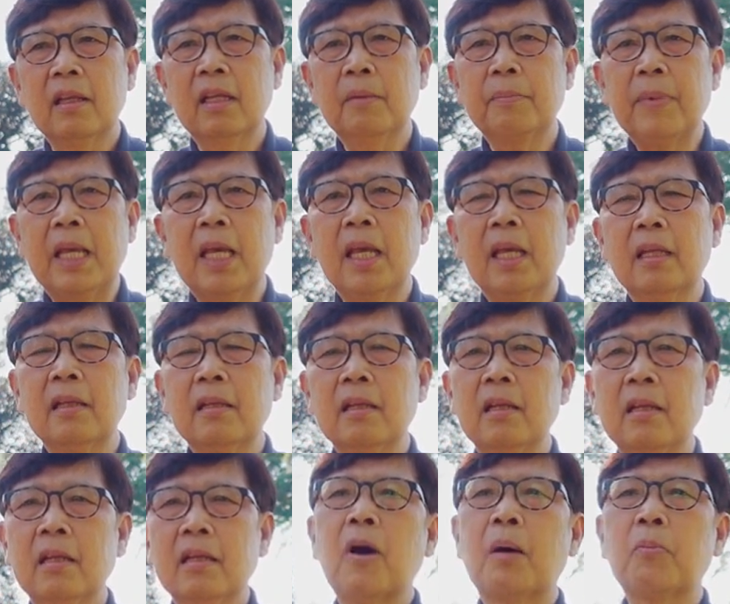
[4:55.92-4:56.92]
นี่เป็น
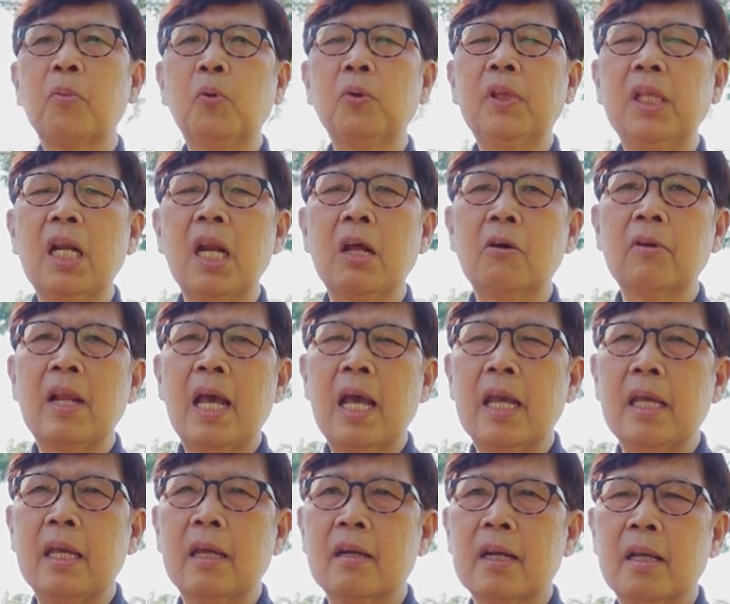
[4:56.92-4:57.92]
ความรู้ที่เรา
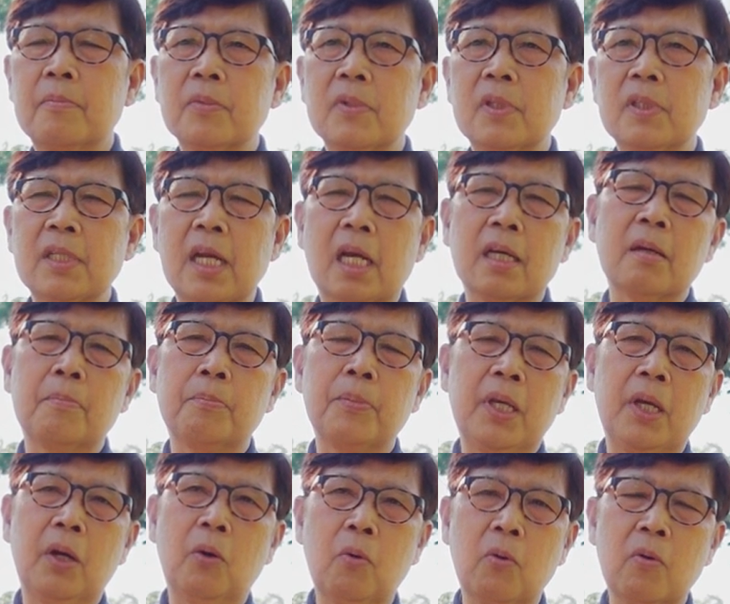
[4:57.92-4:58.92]
ได้รับจากคัม
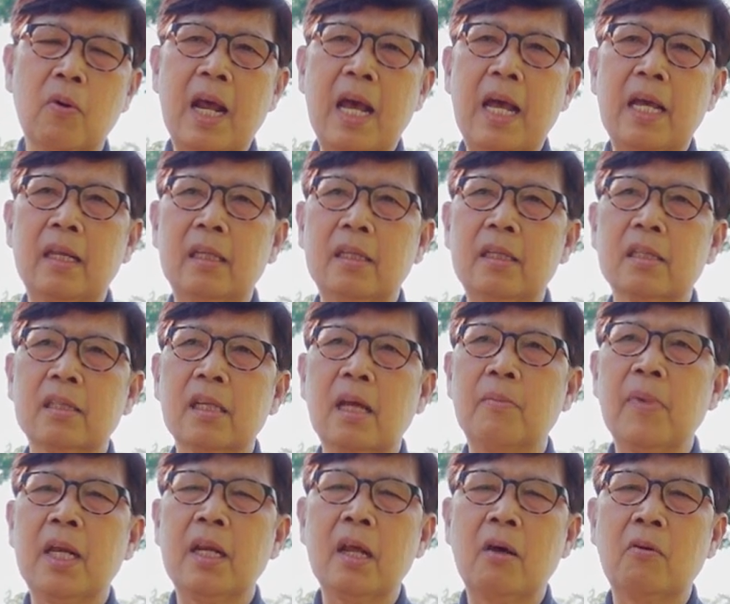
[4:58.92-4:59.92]
ภีร์กุรอานที่จะ
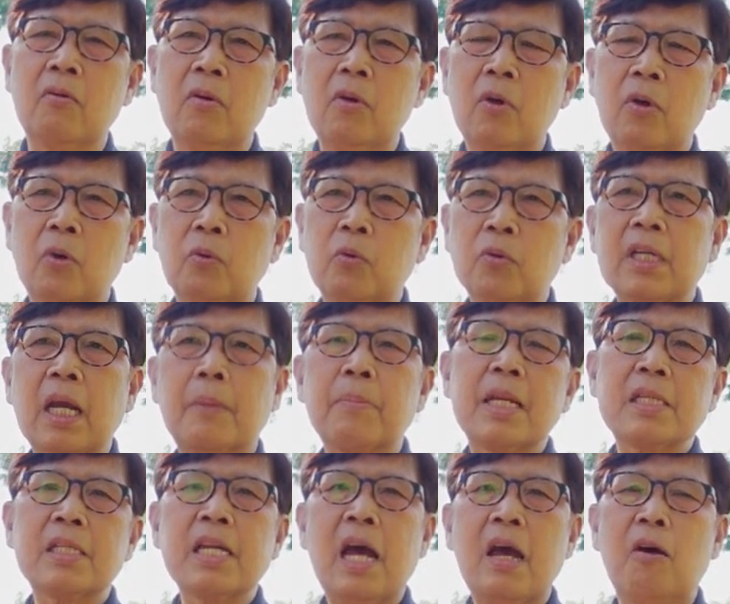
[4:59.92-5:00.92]
ทำให้เรารู้จัก
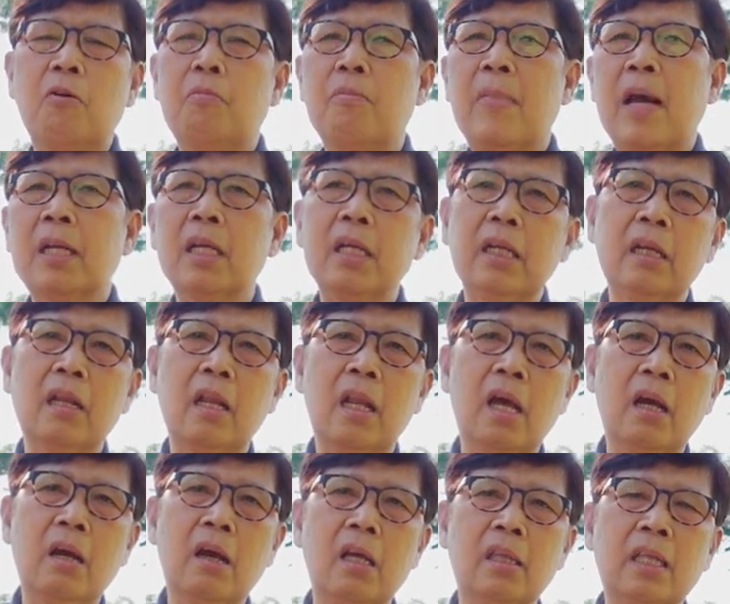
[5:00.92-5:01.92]
พระเจ้ามากขึ้น
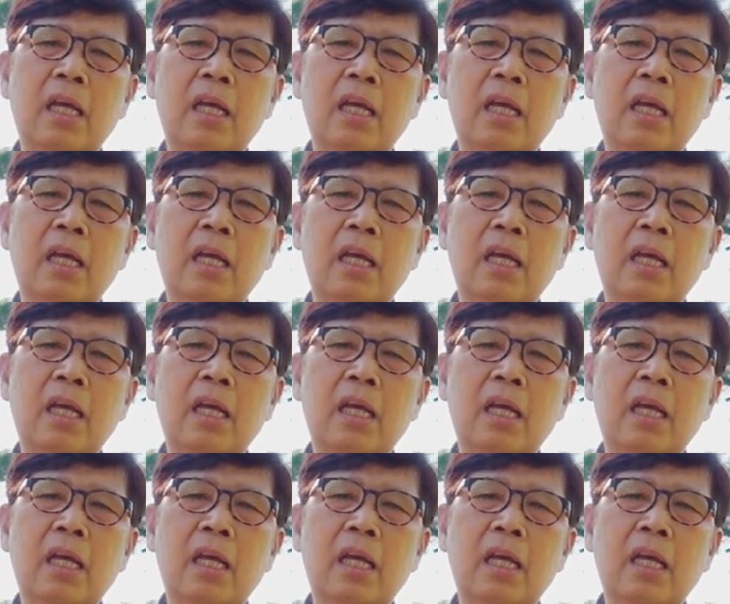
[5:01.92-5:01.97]
แล้วก็